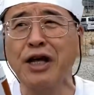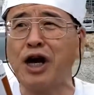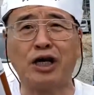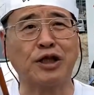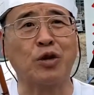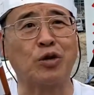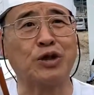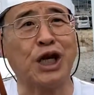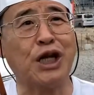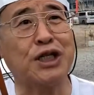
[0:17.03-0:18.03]
朝6
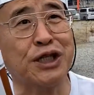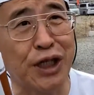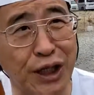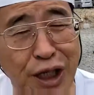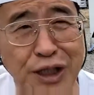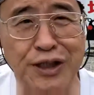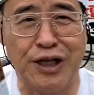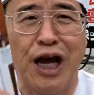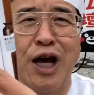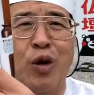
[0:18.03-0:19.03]
時半に来ていただいてです
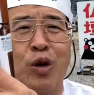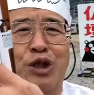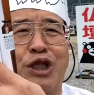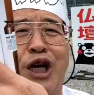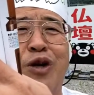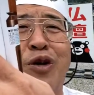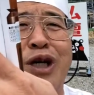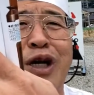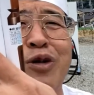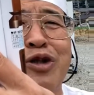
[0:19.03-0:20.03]
ね、こちらのお位
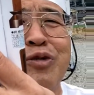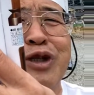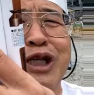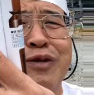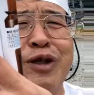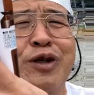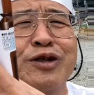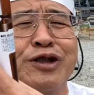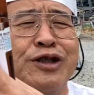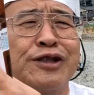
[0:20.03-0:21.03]
牌ご注文いただくは4
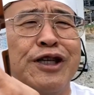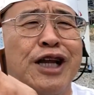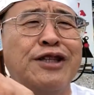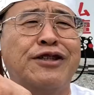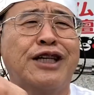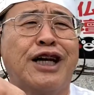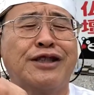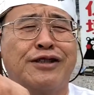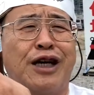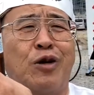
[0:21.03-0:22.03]
寸ですね、レン付きカ
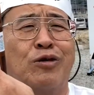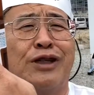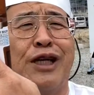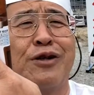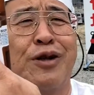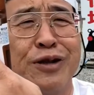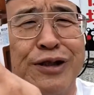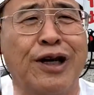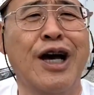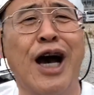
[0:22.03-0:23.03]
が黒炭の4
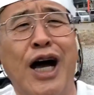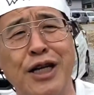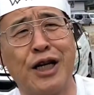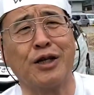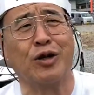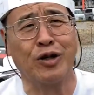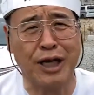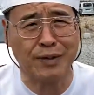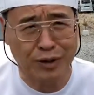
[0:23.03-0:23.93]
寸。ありがとうございます。